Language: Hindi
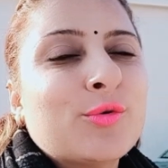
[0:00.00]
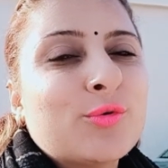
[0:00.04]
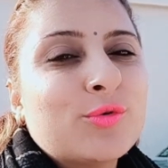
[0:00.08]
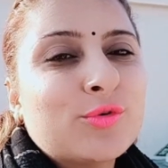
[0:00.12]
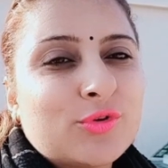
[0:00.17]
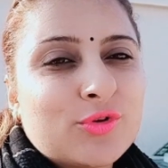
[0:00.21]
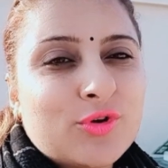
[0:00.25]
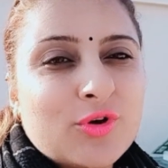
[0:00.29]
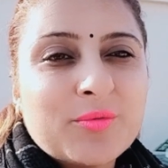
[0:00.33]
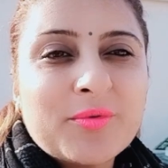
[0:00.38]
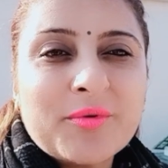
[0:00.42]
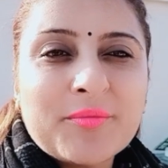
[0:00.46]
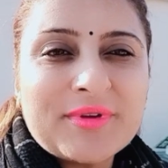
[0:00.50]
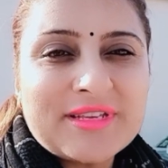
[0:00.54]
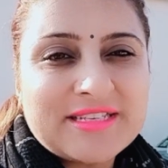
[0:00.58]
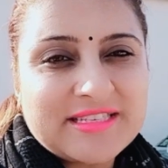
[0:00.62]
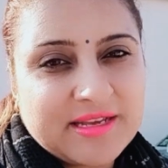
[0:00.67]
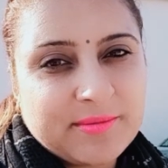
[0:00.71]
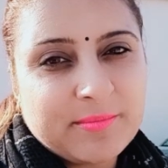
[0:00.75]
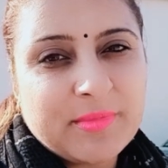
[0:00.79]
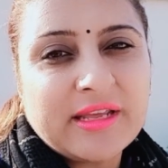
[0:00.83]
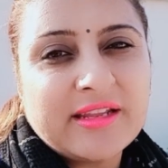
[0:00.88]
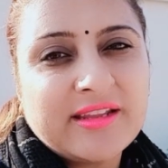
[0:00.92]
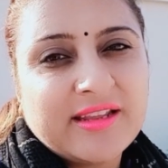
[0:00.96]
उनको भी मैं
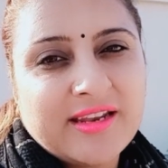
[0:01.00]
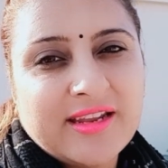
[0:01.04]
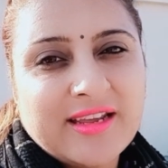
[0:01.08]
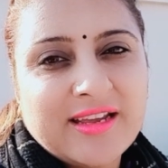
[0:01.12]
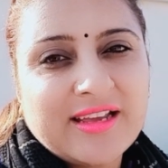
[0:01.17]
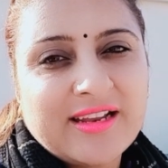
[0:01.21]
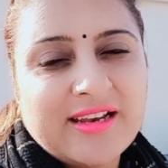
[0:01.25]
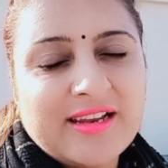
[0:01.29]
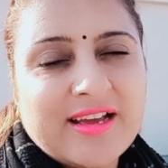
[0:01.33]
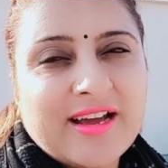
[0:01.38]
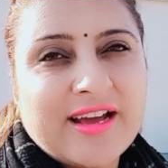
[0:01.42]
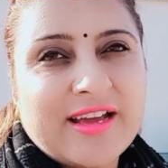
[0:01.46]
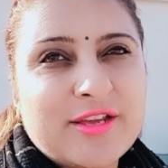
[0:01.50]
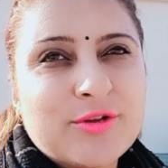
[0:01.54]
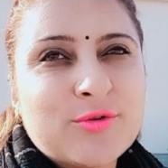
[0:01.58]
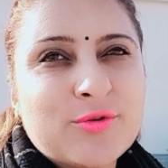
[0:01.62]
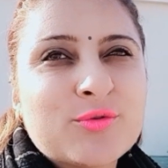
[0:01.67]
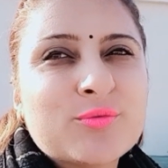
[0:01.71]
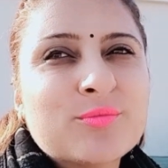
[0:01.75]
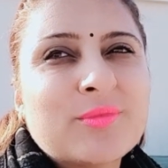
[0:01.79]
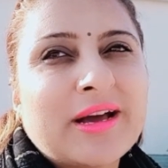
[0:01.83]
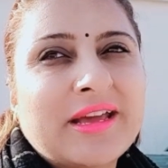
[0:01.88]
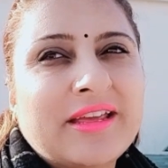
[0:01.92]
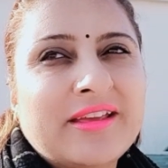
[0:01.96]
समय देने के लिए आई
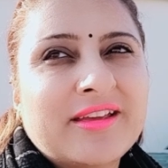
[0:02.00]
हूँ